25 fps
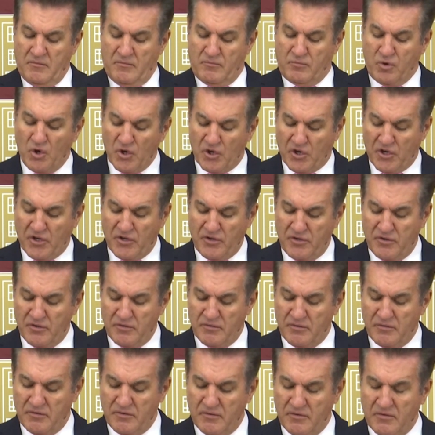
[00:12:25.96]
Bugün
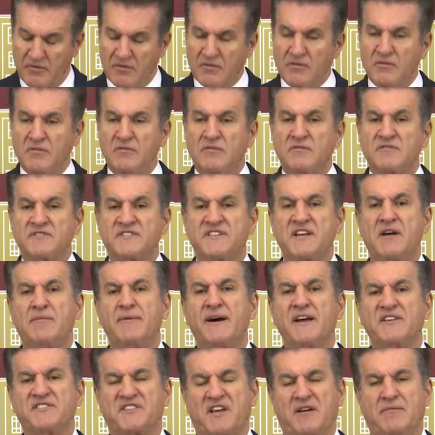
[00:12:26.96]

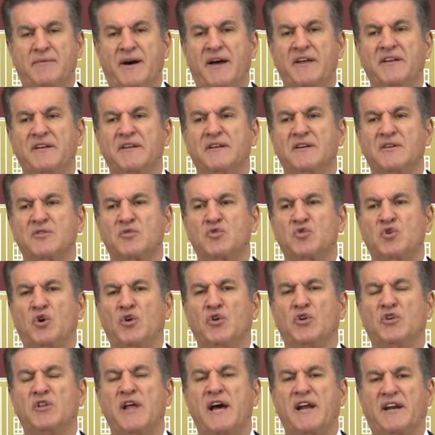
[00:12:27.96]
zaman zaman
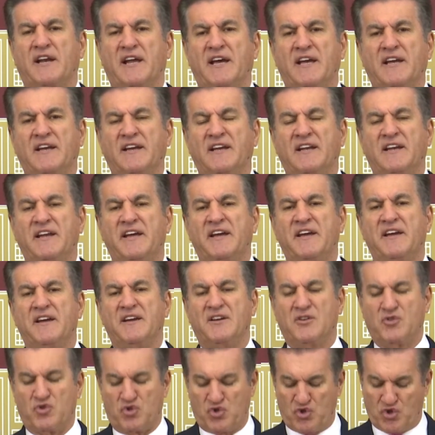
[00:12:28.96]
konularla
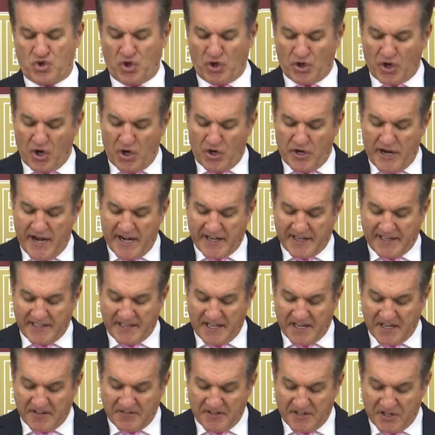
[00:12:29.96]
ilgili soru
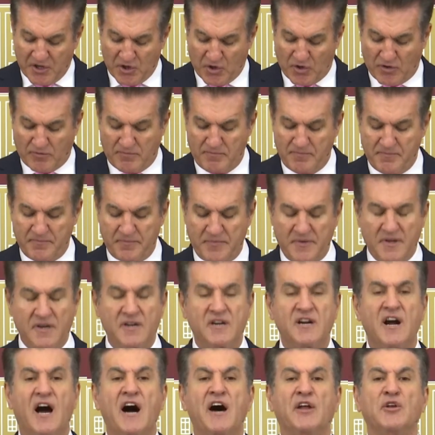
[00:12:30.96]
önergeleri veriyorum.
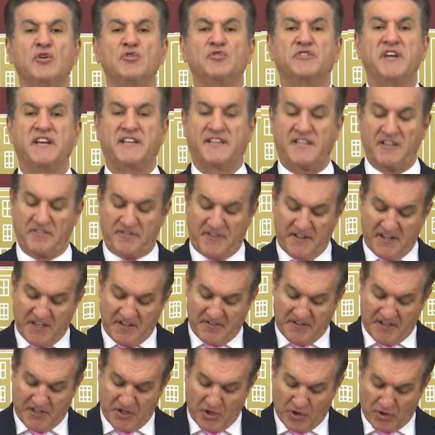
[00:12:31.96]
Kanun
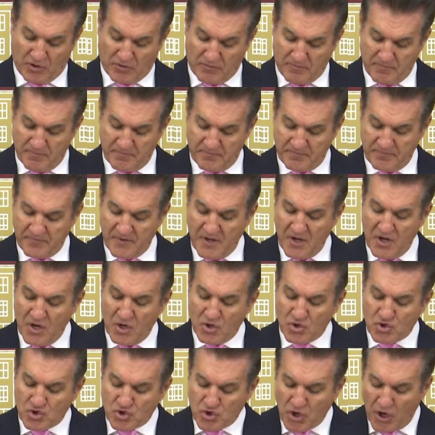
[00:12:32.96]
teklifleri veriyorum.
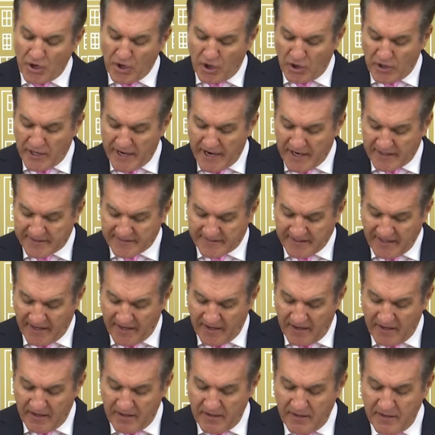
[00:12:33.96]
Son olarak
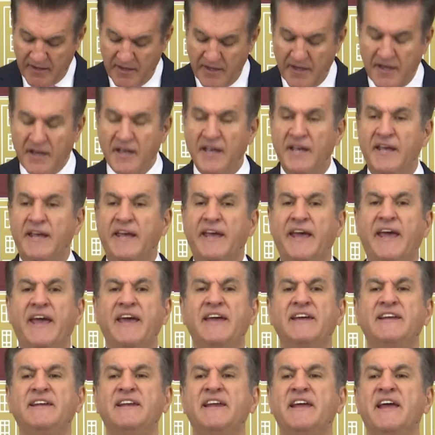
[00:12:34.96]
da
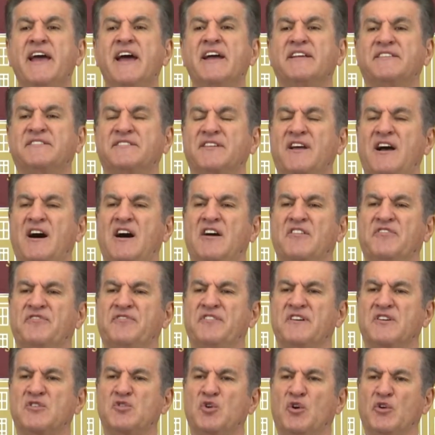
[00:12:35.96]
ehliyet
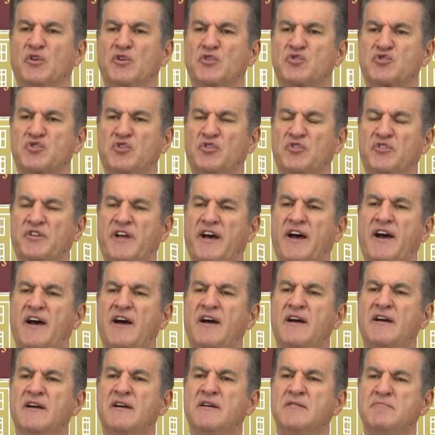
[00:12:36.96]
affı
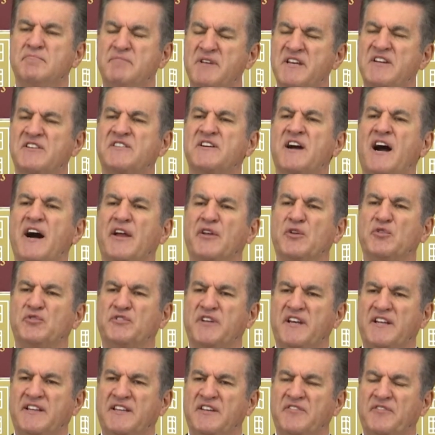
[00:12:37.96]
konusunda bir kanun
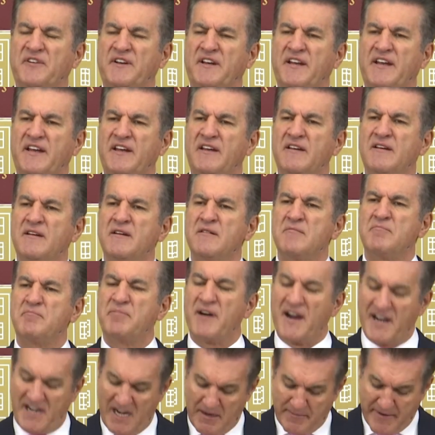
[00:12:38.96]
teklifini
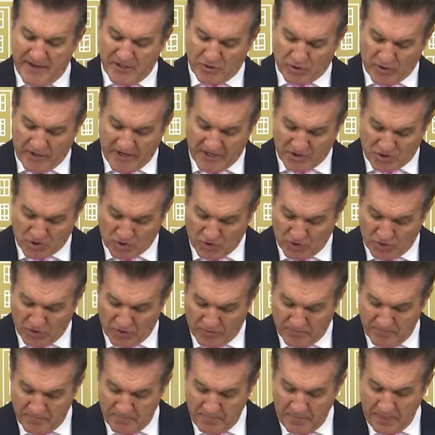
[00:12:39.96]
parlamentoya
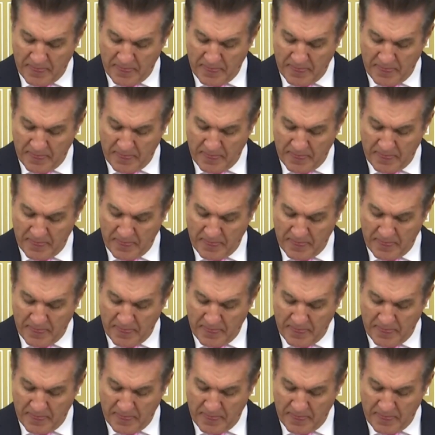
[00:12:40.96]
sundum.